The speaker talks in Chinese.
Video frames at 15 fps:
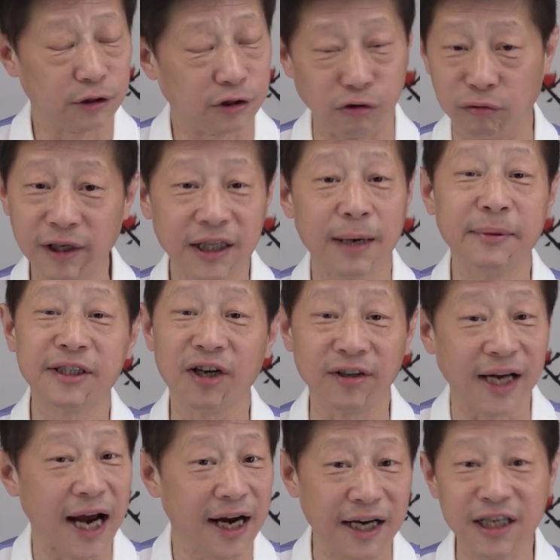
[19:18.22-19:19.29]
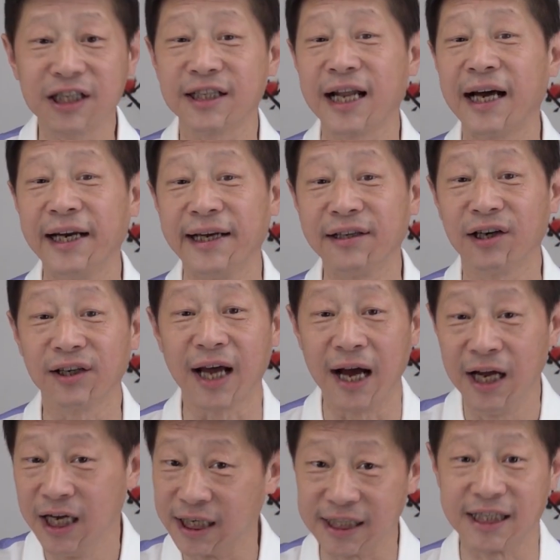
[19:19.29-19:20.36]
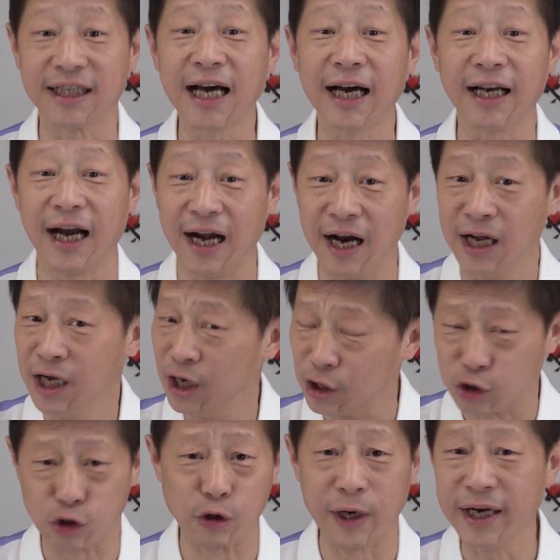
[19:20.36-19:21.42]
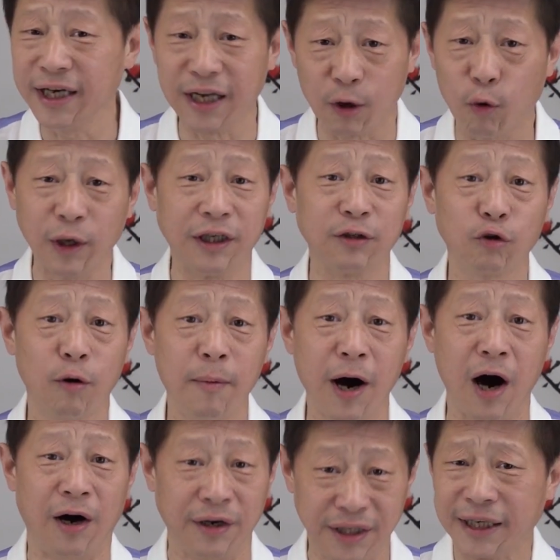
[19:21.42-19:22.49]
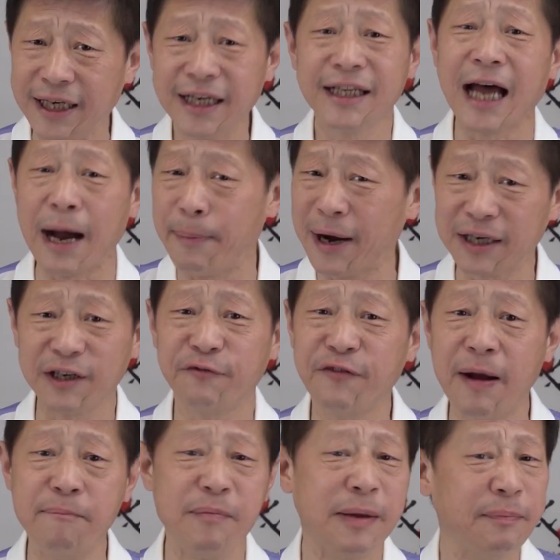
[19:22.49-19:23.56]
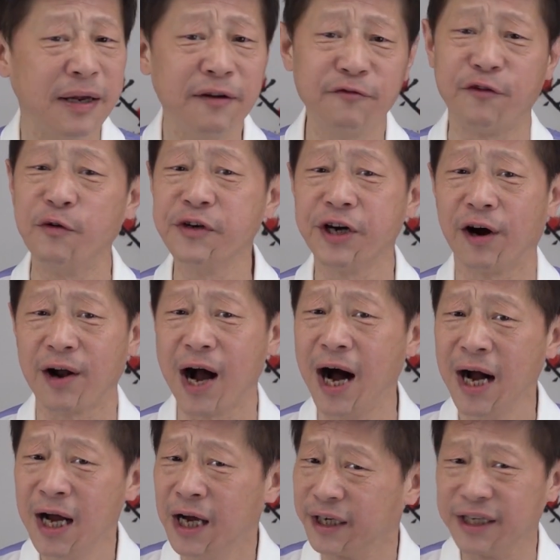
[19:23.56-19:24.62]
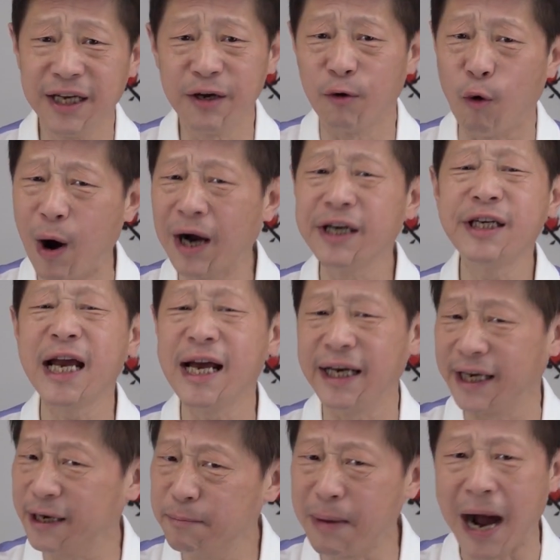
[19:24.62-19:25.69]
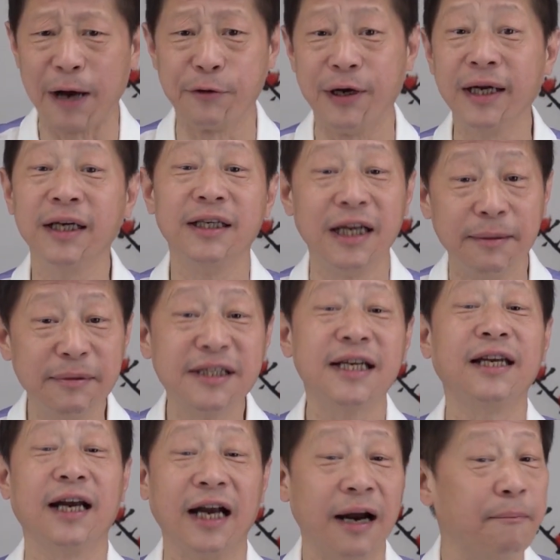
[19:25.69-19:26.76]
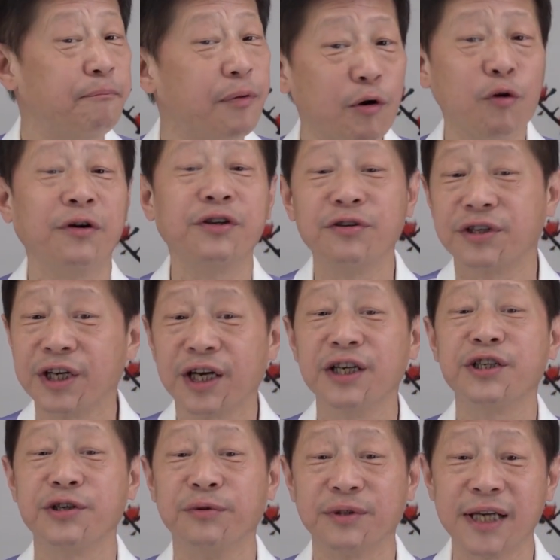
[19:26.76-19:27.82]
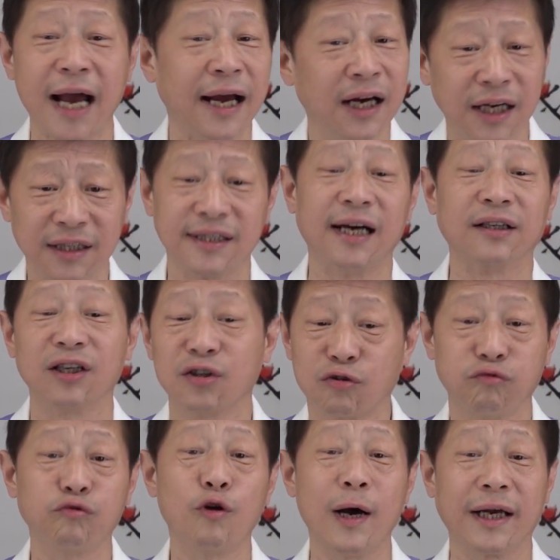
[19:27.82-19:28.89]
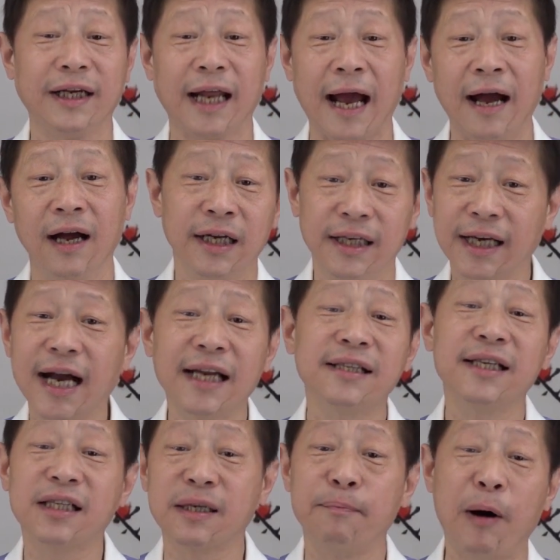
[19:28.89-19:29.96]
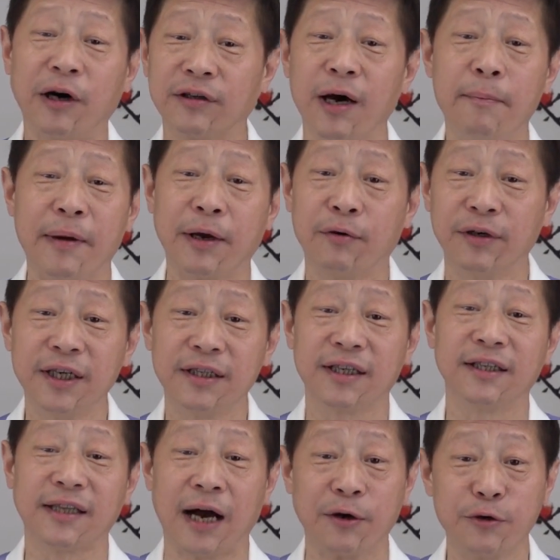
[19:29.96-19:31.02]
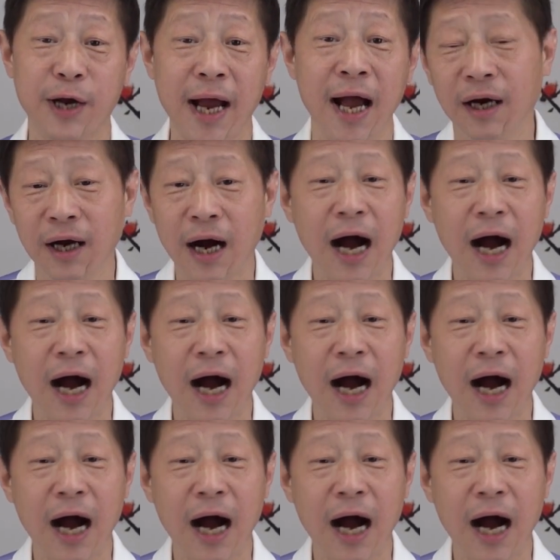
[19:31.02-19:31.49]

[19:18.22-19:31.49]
除了他们造家人是拿镰刀的，其他的人，随你混得多么好，你哪怕是范冰冰、冯小刚，你王健林、马云，你们这些人不过就是一个韭菜，长得粗壮一点。你看这次跑到美国的这个唐娟。